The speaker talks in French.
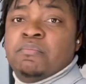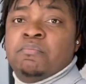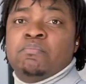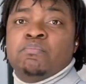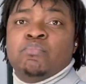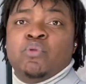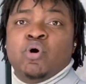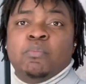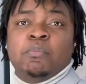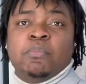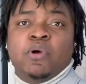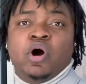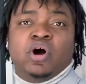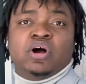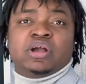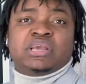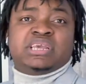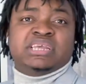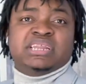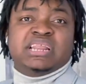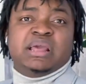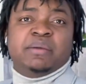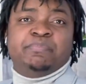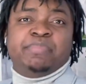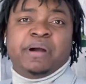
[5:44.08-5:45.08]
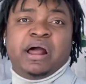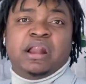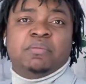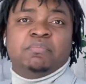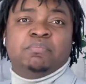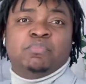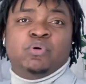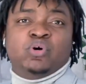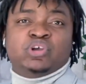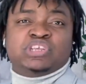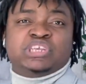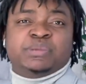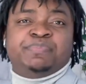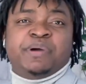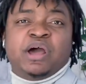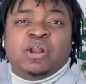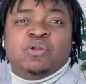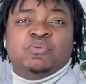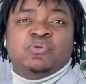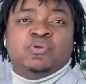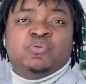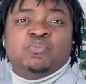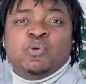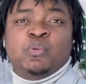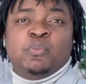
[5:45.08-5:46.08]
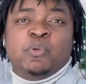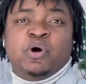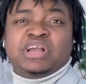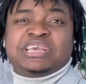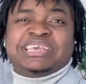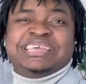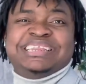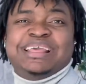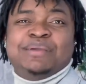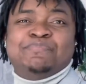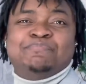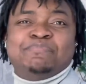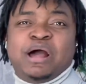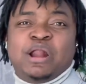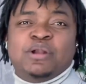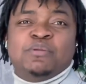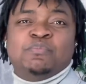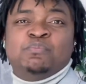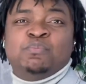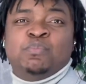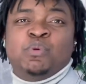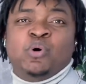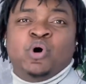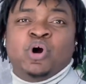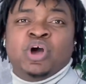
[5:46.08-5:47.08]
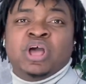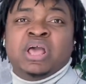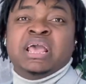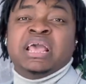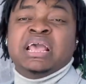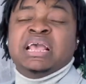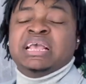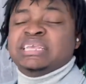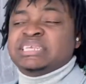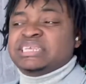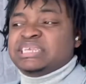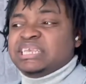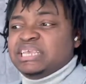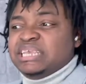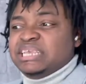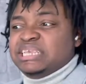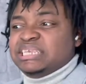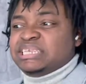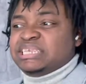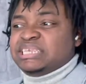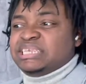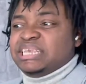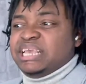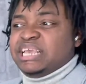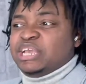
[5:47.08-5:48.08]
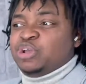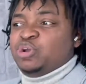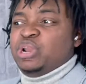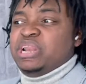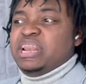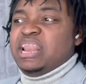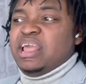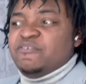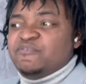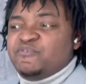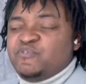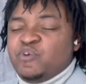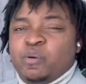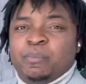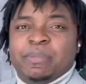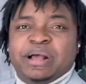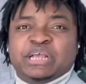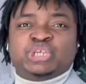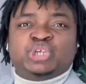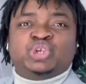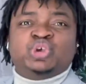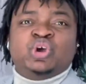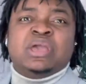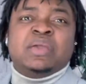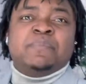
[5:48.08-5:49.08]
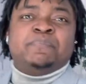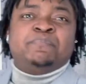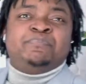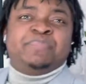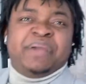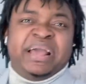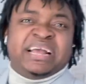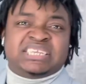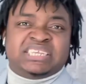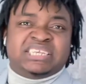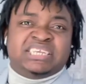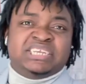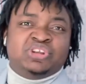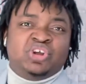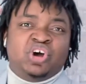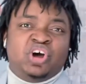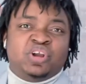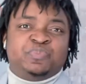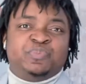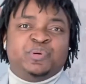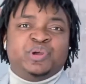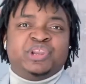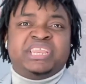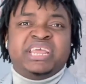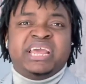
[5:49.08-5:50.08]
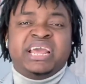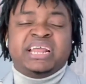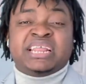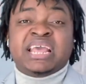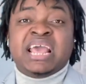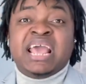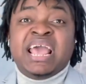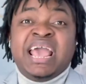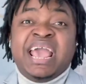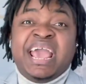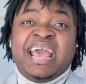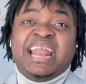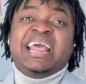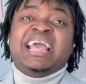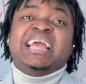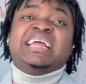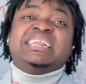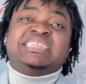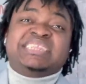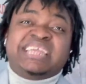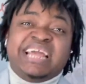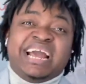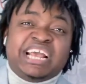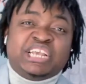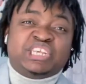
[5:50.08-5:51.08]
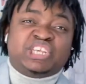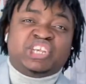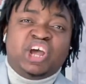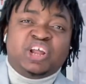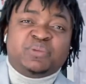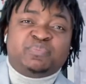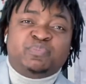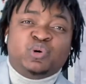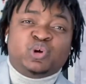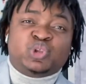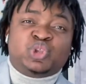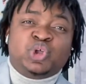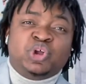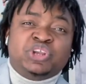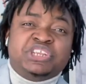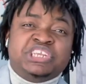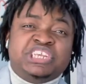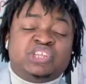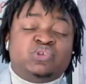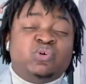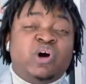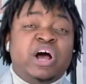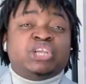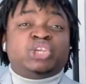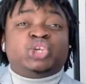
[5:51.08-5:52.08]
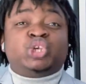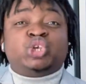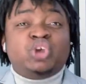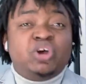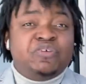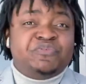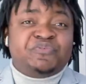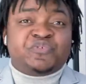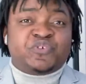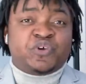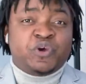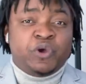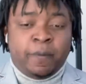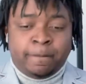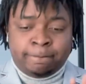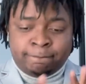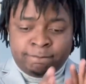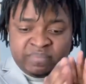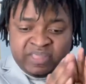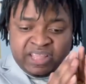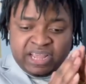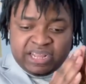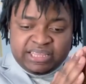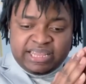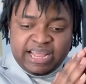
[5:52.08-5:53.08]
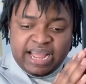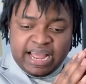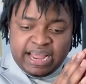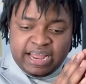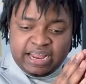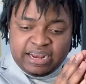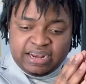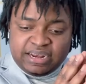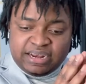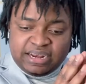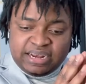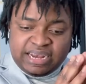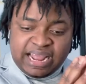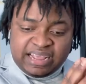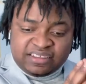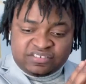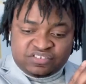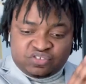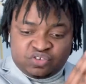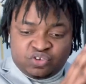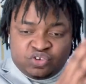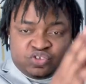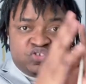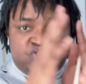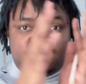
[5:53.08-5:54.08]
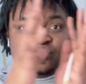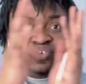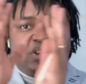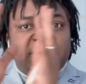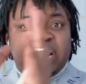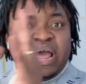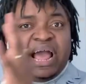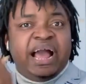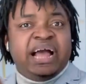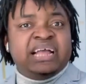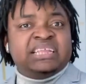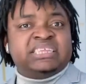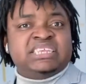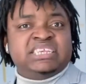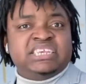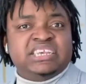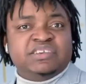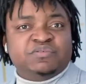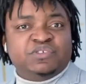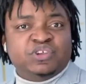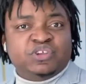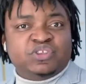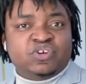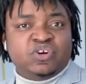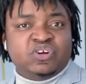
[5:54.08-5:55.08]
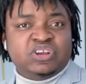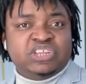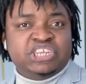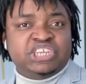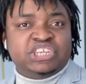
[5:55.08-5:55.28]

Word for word: moment qui n'est pas le bon. C'est pas le moment qui n'est pas le bon. C'est que l'information est pertinente peut-être. Elle est intéressante pour ton histoire. Sauf que dans la structure narrative de ton